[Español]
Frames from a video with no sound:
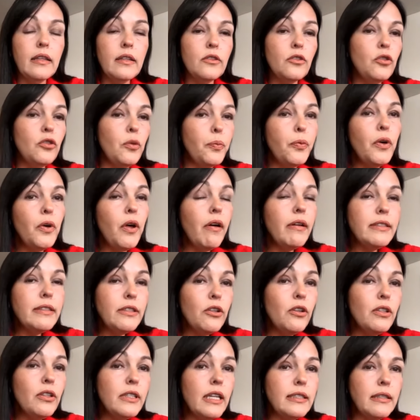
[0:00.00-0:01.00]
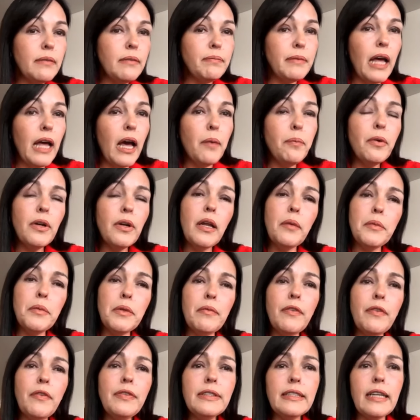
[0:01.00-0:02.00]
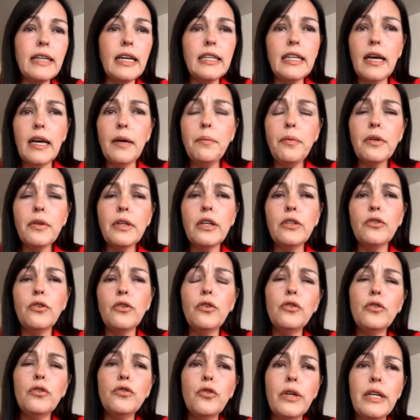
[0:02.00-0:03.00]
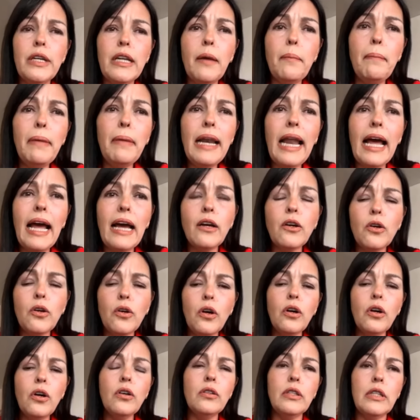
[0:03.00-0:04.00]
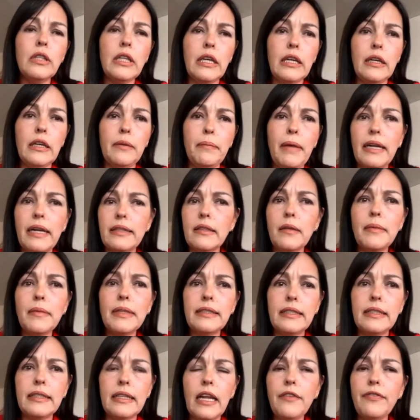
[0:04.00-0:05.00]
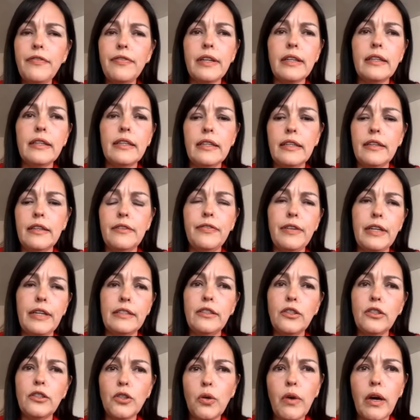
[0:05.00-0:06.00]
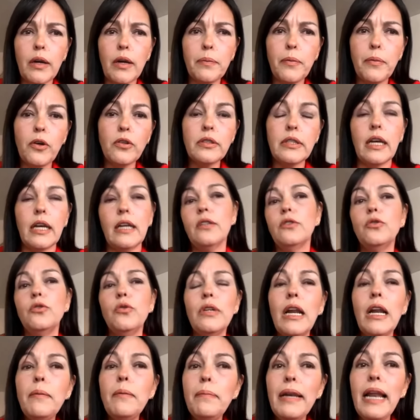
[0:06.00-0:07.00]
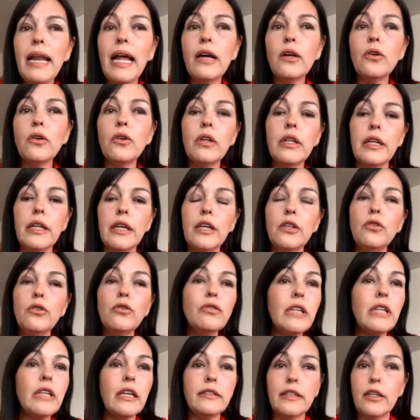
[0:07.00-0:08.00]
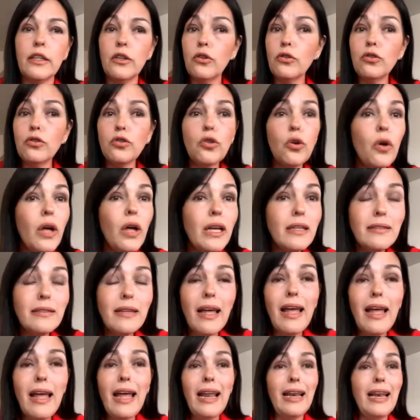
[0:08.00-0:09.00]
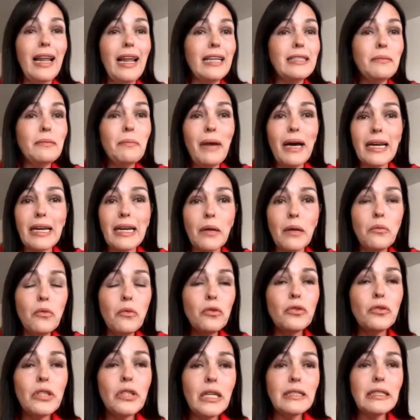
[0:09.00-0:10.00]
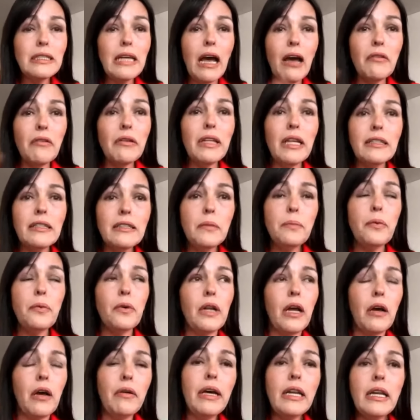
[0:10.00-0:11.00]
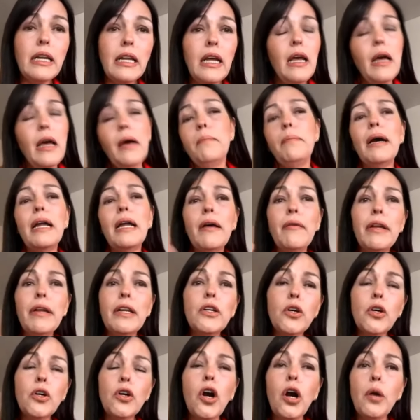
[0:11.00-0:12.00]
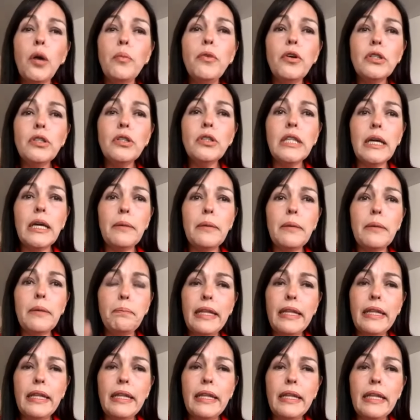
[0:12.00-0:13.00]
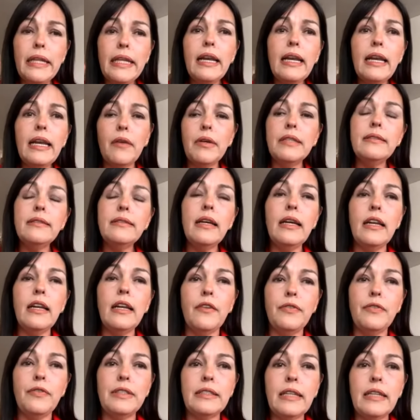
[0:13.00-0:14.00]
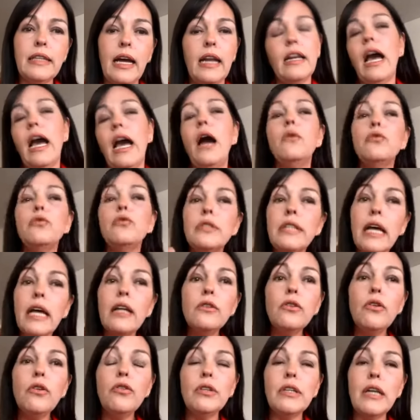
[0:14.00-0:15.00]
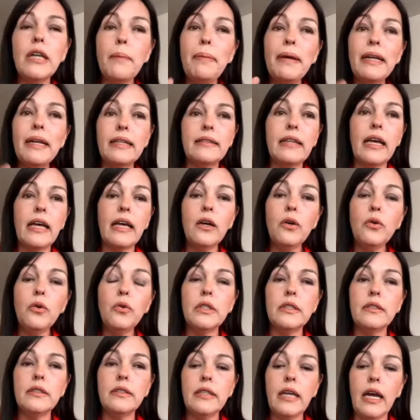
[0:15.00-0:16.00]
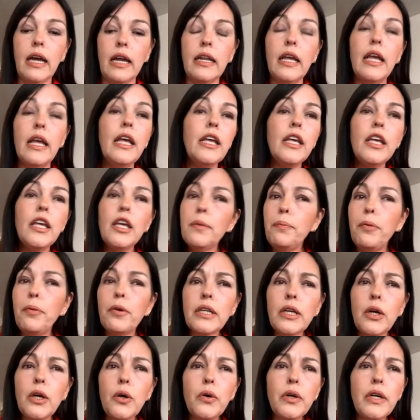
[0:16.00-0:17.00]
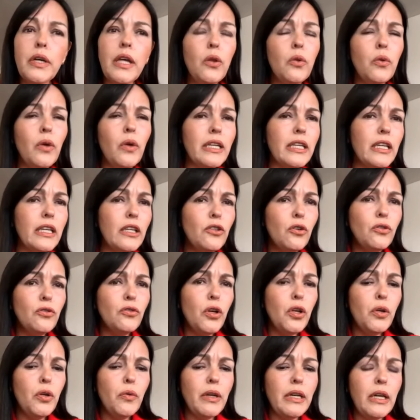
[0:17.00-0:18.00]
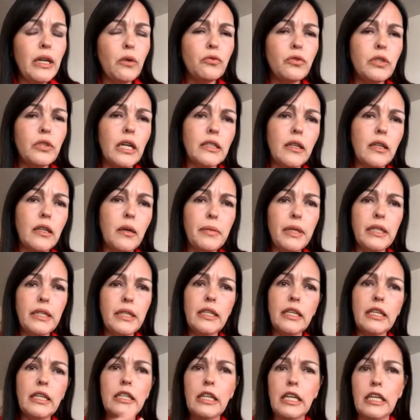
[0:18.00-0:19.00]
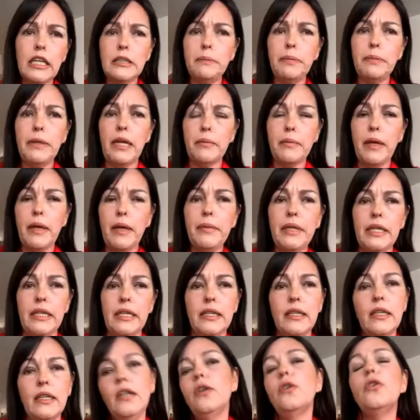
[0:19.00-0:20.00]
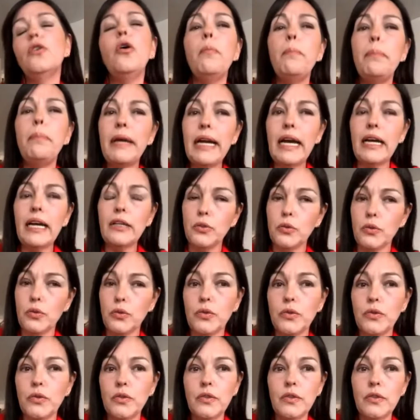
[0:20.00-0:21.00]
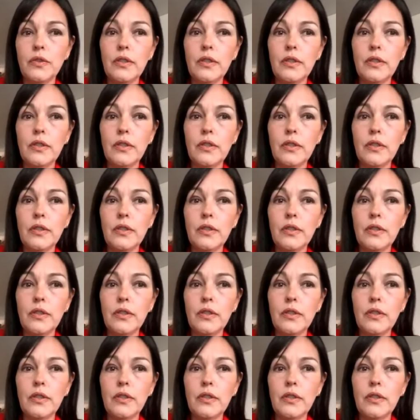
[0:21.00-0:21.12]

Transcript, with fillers: Yo pude haber sido interceptada por la misma fiscalía porque yo, yo era blanco de Marta Macera y, Francisco Barbosa. Yo era el blanco de ellos que hicieron todas las marramucias habidas y por haber para ver cómo te pedían la cabeza de la fiscal, abusando de un aparataje judicial. ¿Y por qué voy a dudar que ellos no iban a abusar también de espiarme a mí con Pegasus?